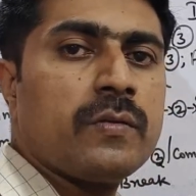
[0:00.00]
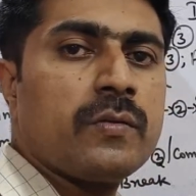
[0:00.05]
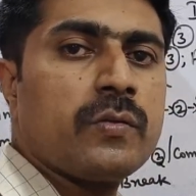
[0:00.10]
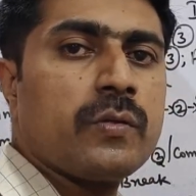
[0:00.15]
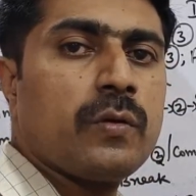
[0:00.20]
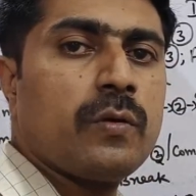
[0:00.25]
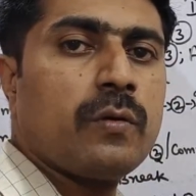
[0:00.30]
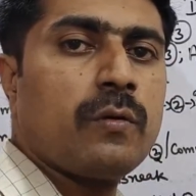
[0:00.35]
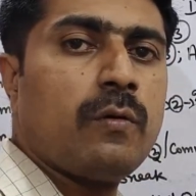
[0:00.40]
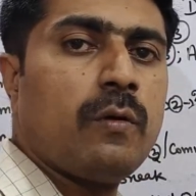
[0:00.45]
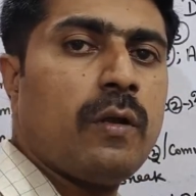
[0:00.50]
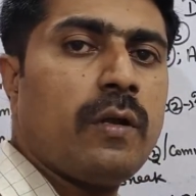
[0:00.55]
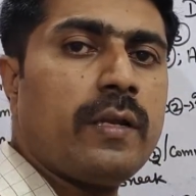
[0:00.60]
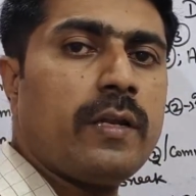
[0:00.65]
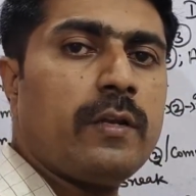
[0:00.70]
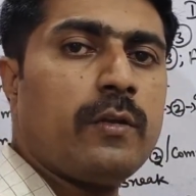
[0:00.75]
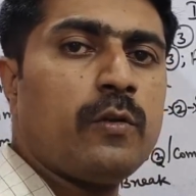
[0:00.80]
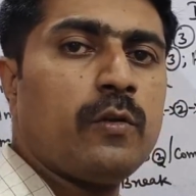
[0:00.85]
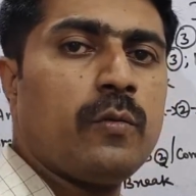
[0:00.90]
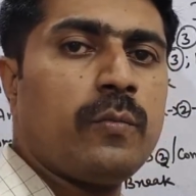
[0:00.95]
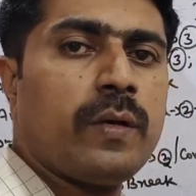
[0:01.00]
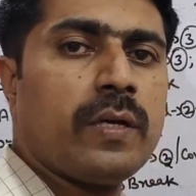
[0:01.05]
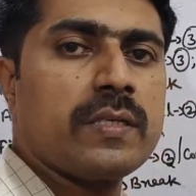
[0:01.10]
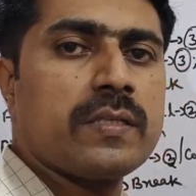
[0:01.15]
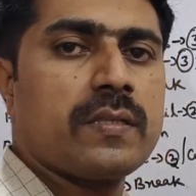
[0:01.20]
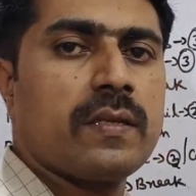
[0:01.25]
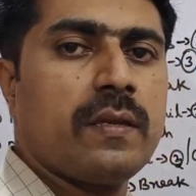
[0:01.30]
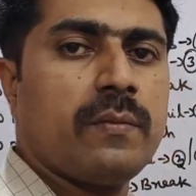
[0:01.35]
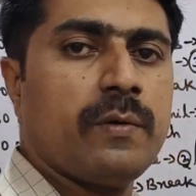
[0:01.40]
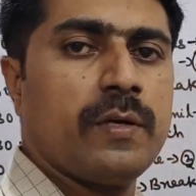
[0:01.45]
ஸோ கோல்டன் டூ
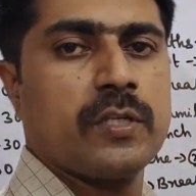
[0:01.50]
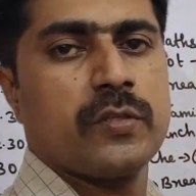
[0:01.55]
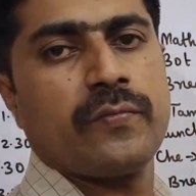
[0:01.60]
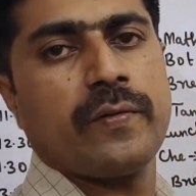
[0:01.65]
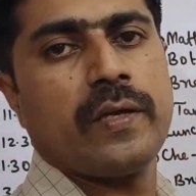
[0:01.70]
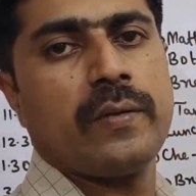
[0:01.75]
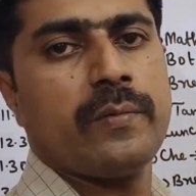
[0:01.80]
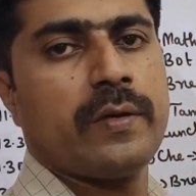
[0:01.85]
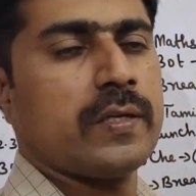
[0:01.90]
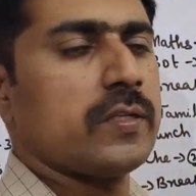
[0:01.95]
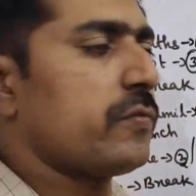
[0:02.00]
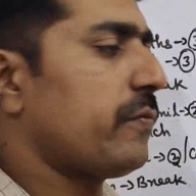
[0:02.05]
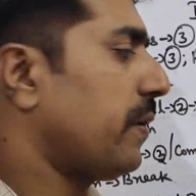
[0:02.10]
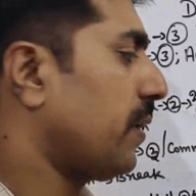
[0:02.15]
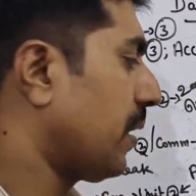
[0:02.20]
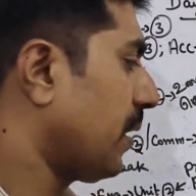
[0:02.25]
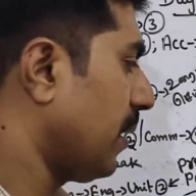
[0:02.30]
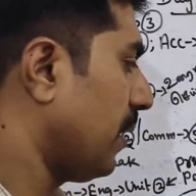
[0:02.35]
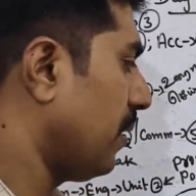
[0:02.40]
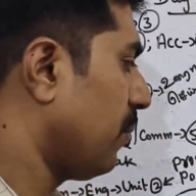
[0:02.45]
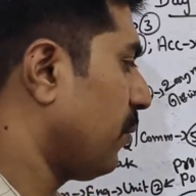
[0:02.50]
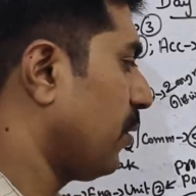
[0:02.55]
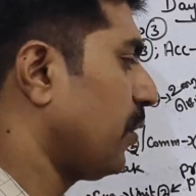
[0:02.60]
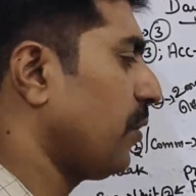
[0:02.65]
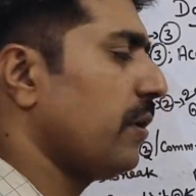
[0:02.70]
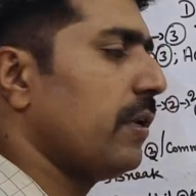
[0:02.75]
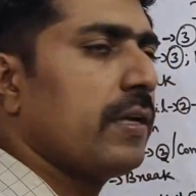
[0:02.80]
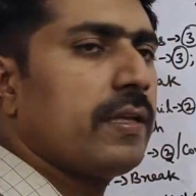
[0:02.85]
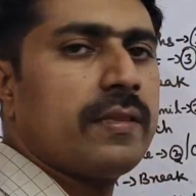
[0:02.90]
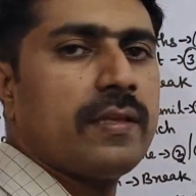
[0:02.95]
மார்க்ஸ் த்ரீ மார்க்ஸ் ஃபைவ் மார்க்ஸ் வேண்டாம் இதை
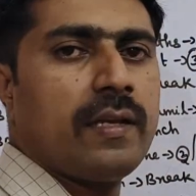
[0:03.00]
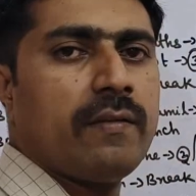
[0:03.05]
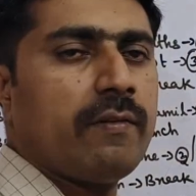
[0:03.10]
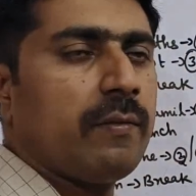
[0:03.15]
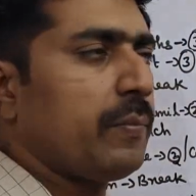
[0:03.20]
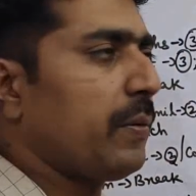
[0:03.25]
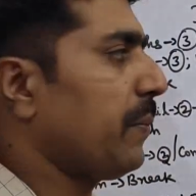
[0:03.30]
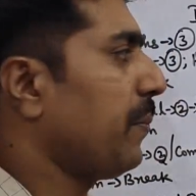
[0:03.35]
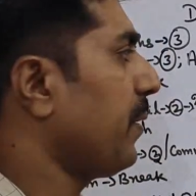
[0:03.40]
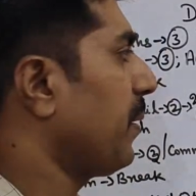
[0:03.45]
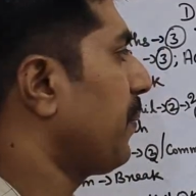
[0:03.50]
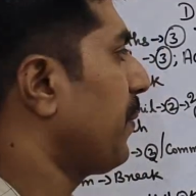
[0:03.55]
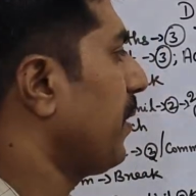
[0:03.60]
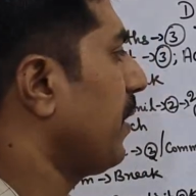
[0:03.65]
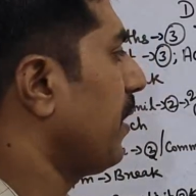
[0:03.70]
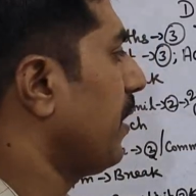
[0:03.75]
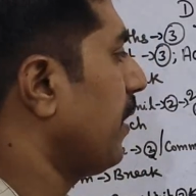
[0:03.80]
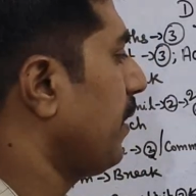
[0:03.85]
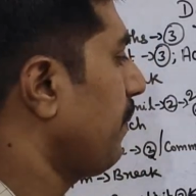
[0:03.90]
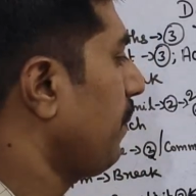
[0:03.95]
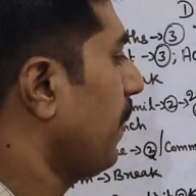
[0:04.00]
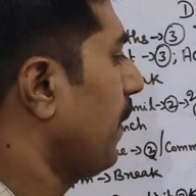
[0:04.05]
மட்டும் நீங்க தெளிவாக ப்ரிப்பேர் பண்ணுங்க